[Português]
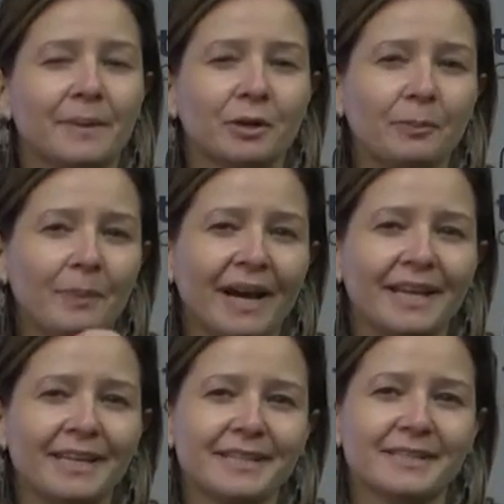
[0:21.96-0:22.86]
para um
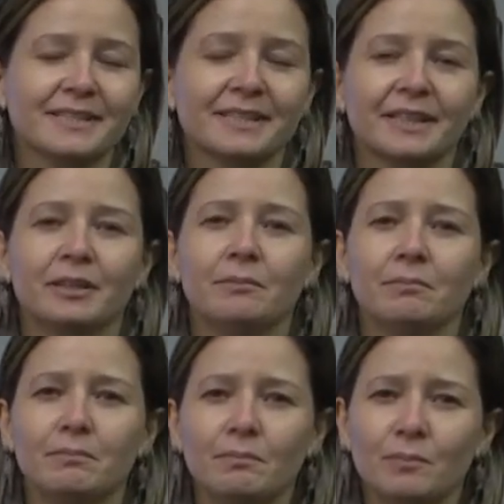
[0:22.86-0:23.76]
país
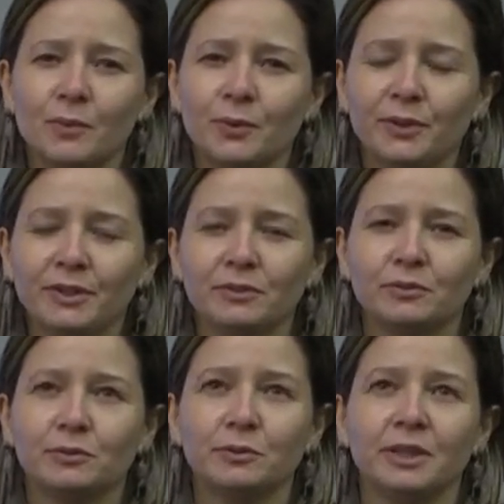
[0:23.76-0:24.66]

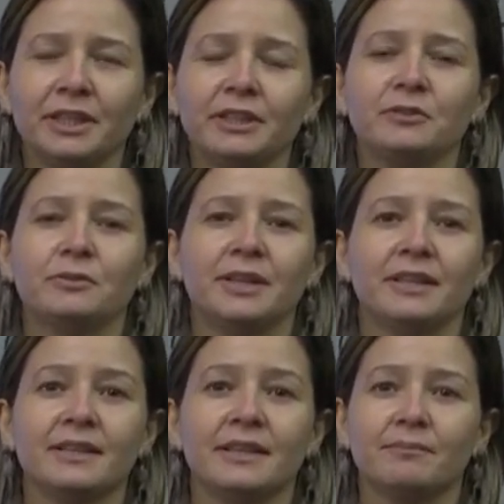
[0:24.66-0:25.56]
muito rico
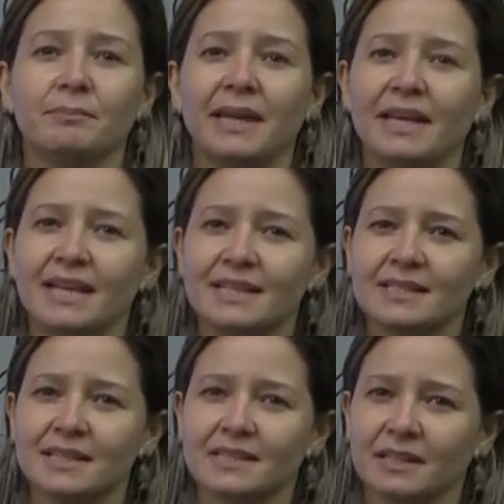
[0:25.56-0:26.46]
em
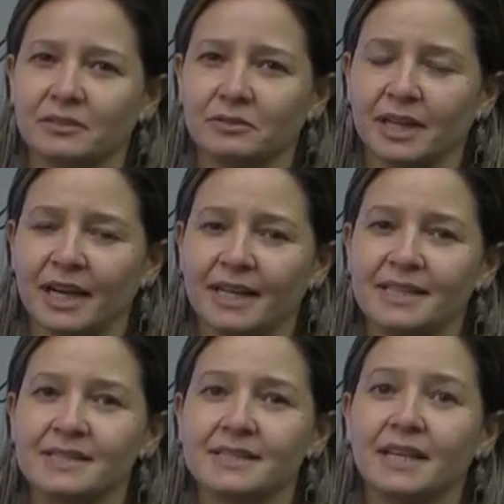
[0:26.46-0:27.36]
belezas
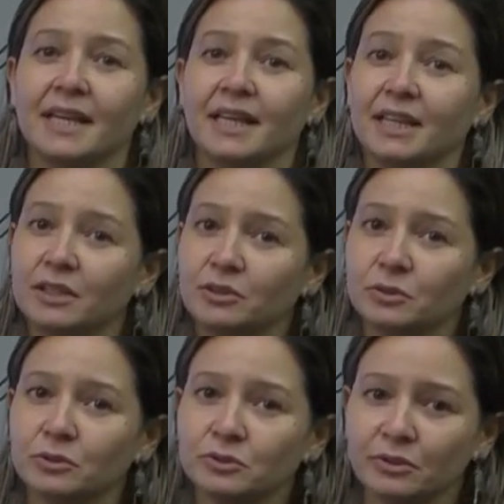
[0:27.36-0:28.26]
naturais e
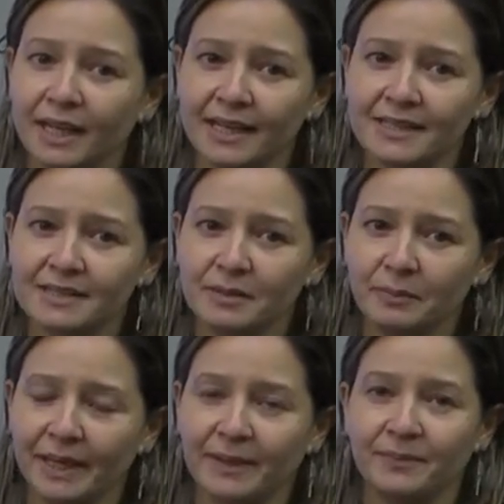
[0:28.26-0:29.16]
culturais
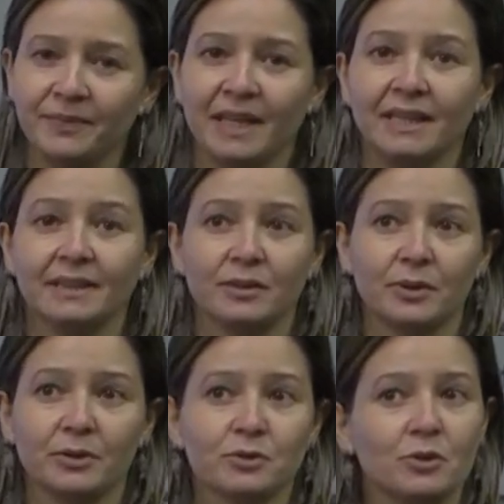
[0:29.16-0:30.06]
também. Então
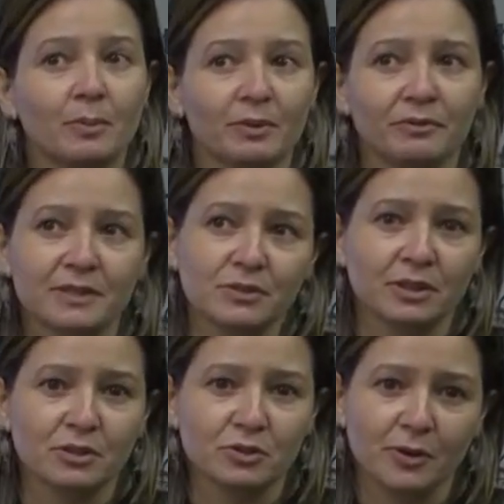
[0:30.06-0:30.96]
eu sou a
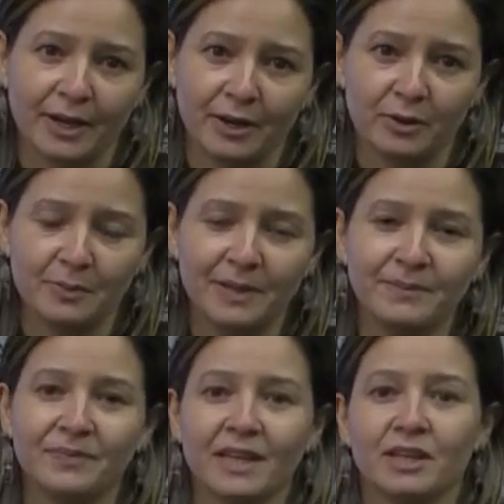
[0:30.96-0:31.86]
professora Joelma
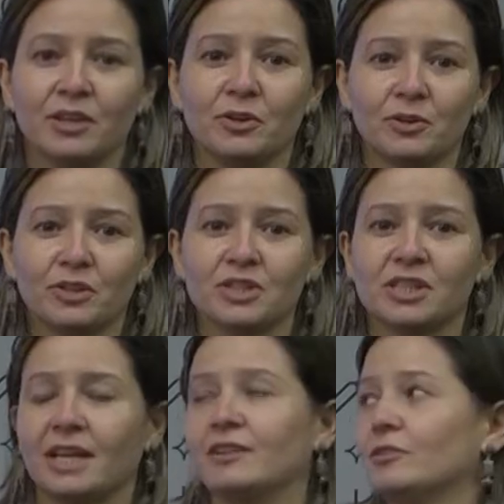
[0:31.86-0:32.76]
e
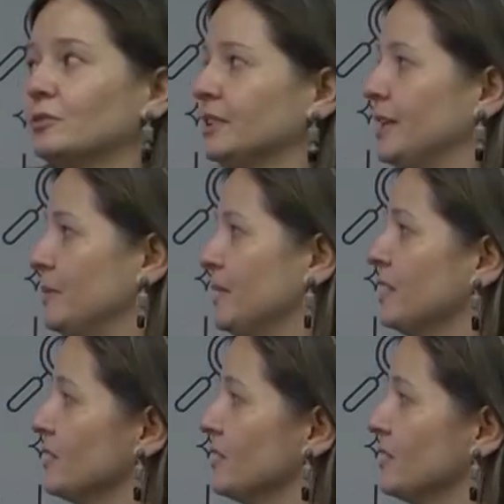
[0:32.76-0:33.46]
hoje a, o tema da